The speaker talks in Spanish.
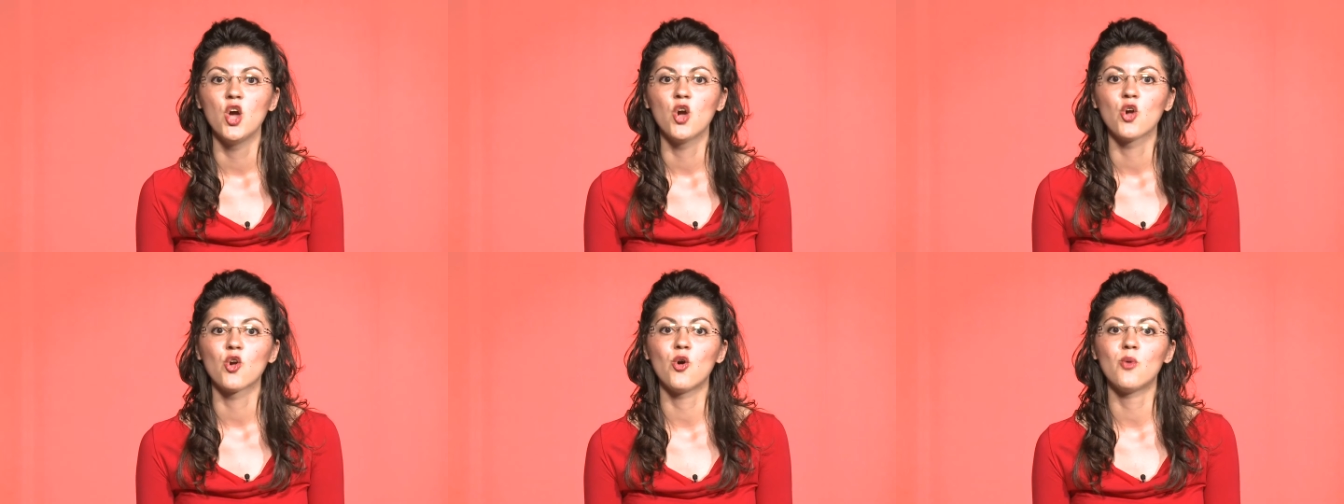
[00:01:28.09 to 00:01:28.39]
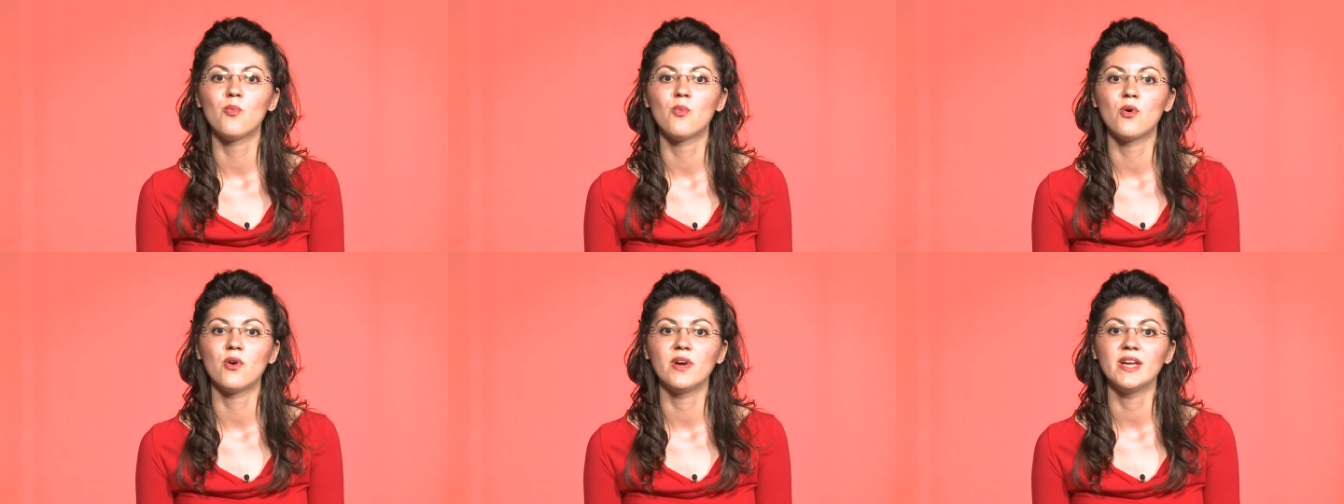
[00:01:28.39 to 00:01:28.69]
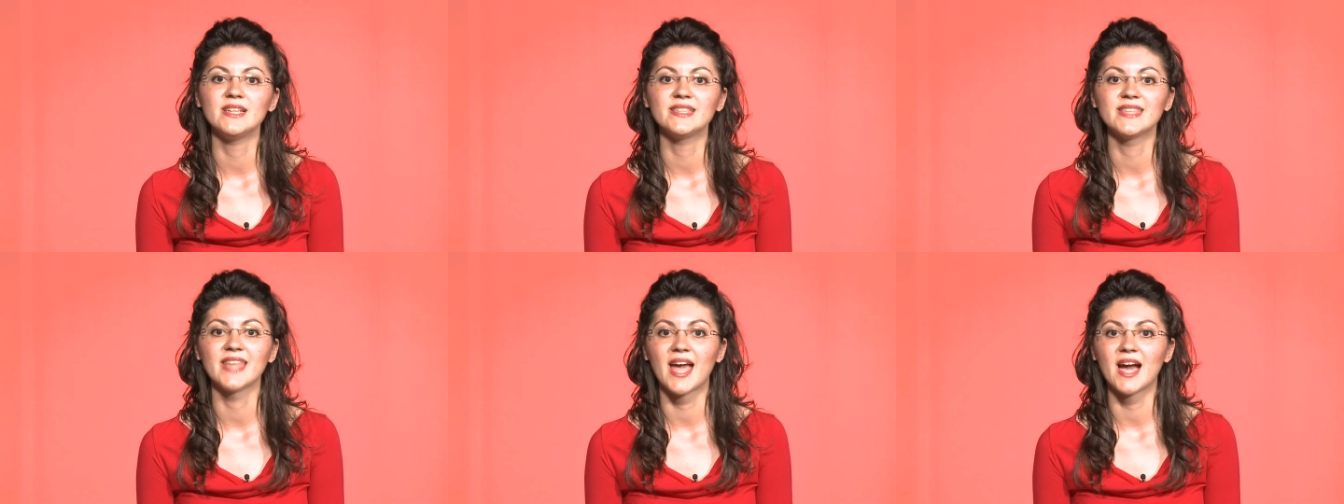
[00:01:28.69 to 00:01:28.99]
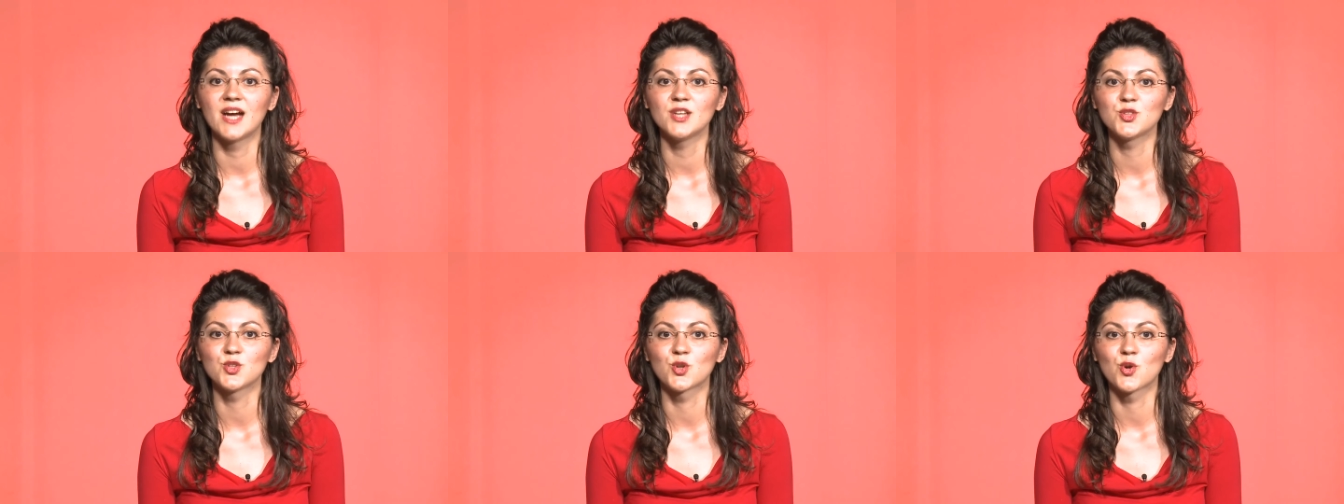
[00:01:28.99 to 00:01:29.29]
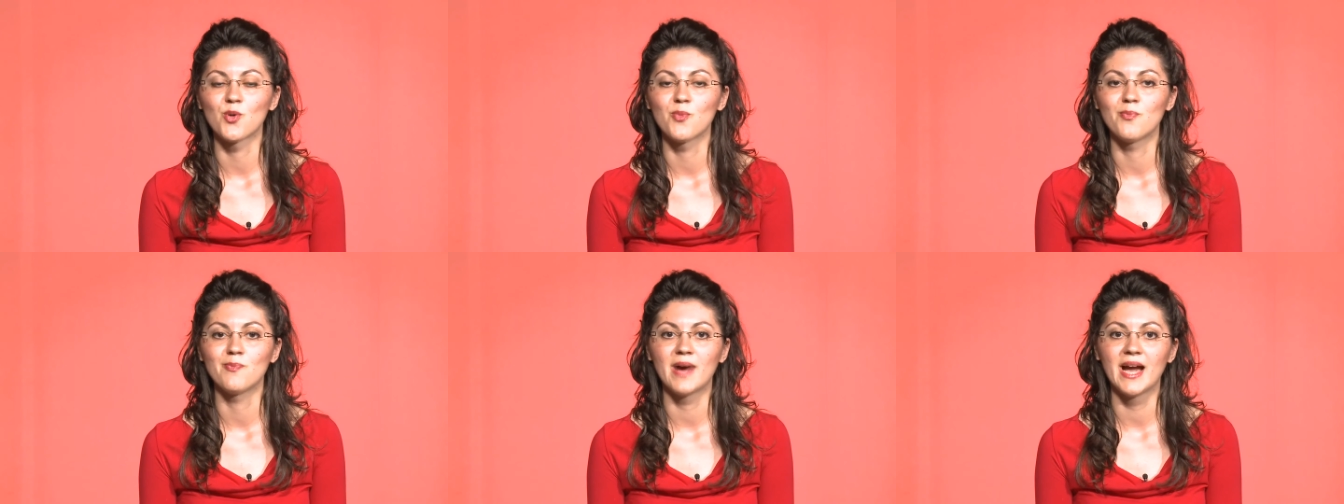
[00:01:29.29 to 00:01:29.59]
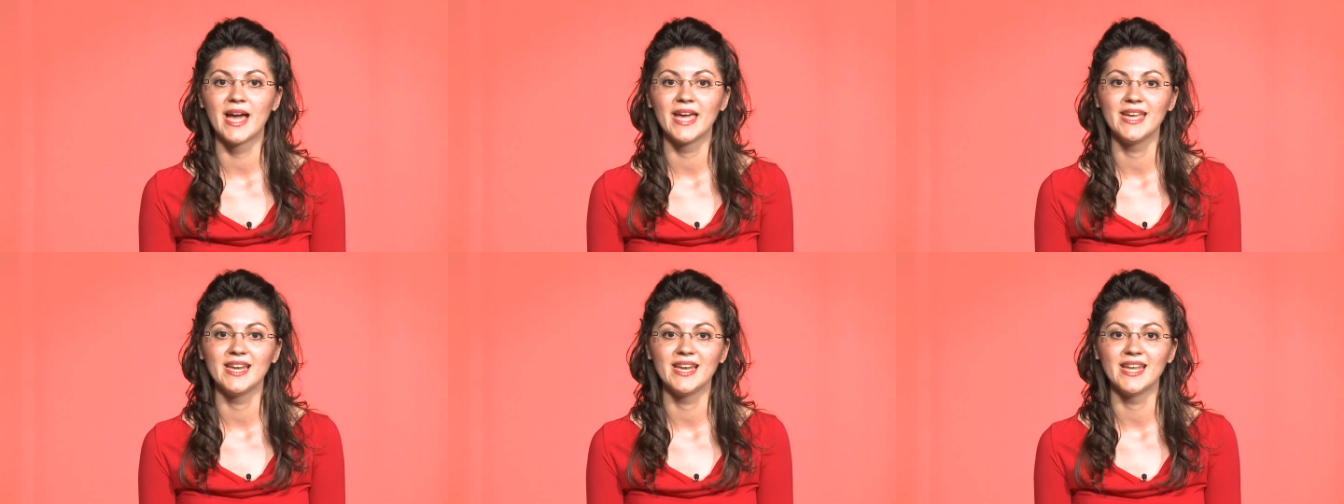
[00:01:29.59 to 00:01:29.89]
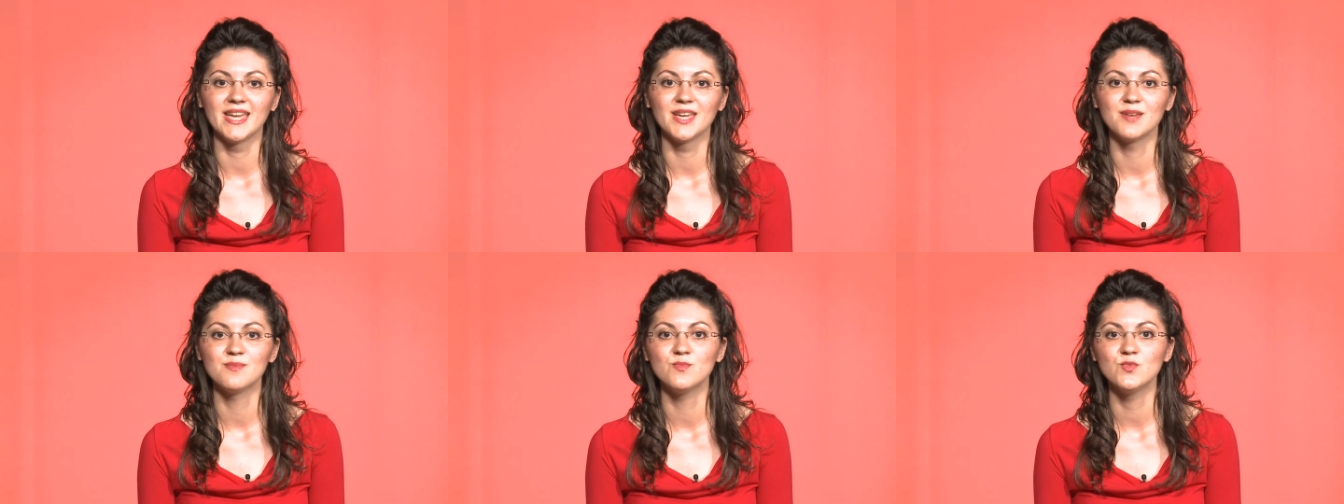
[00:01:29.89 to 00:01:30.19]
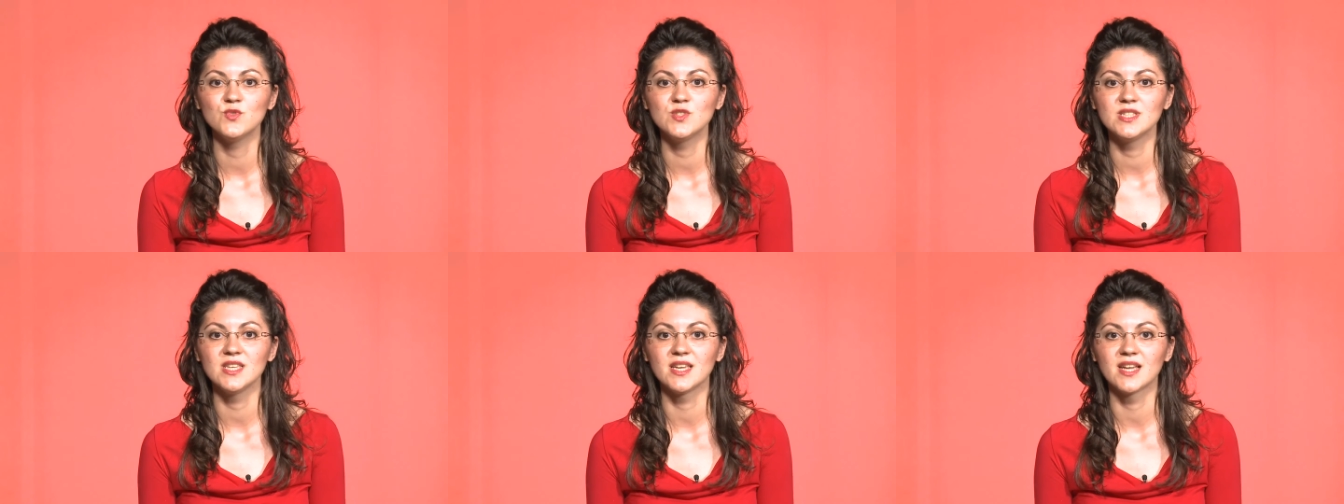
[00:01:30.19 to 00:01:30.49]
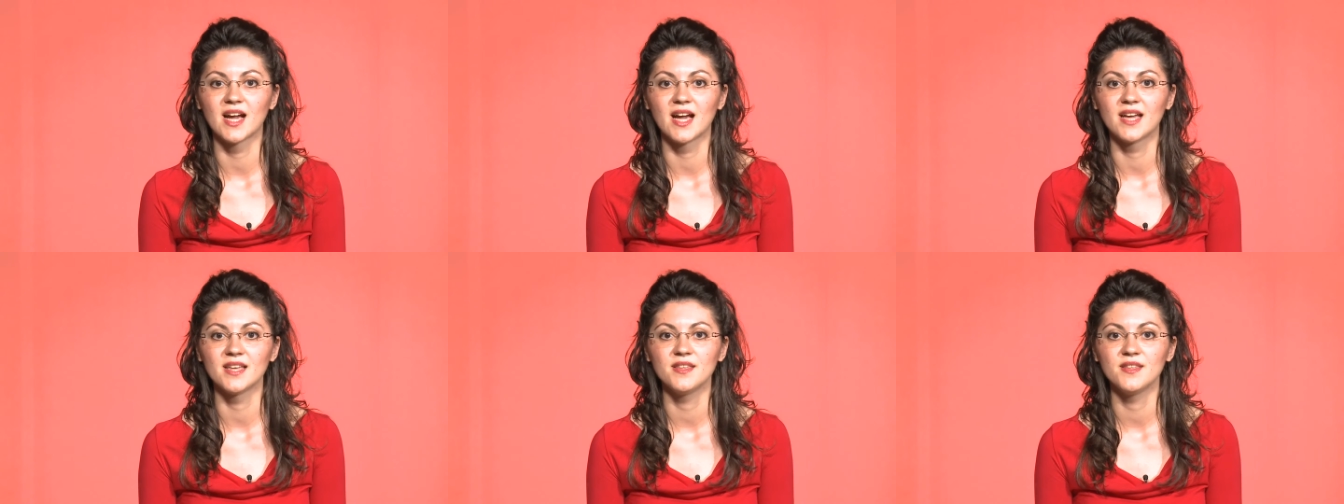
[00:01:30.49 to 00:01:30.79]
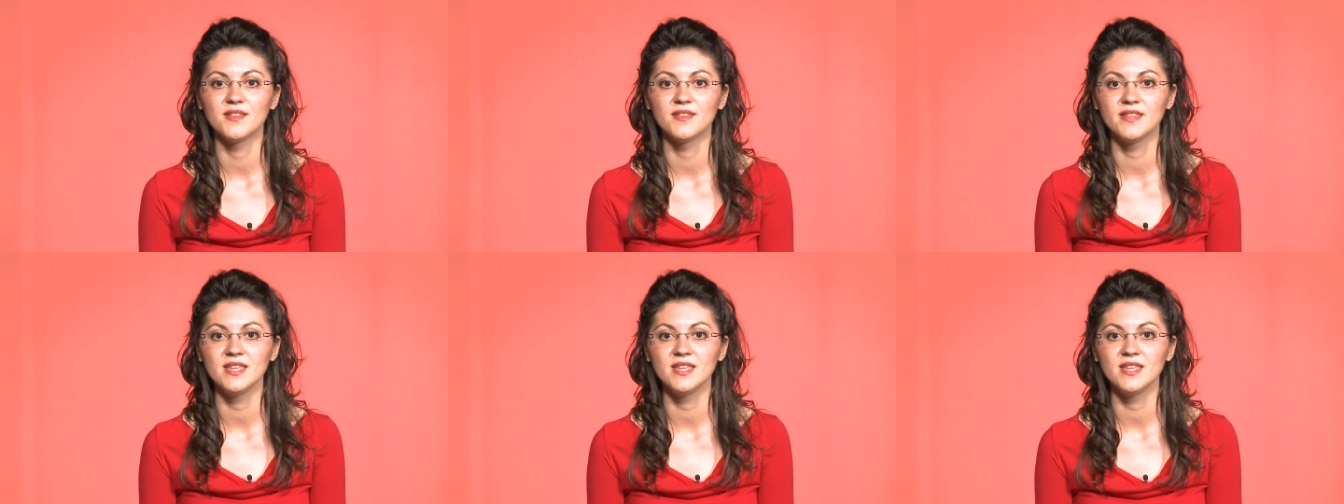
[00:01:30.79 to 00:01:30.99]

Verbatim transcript: como el teatro, baile, música,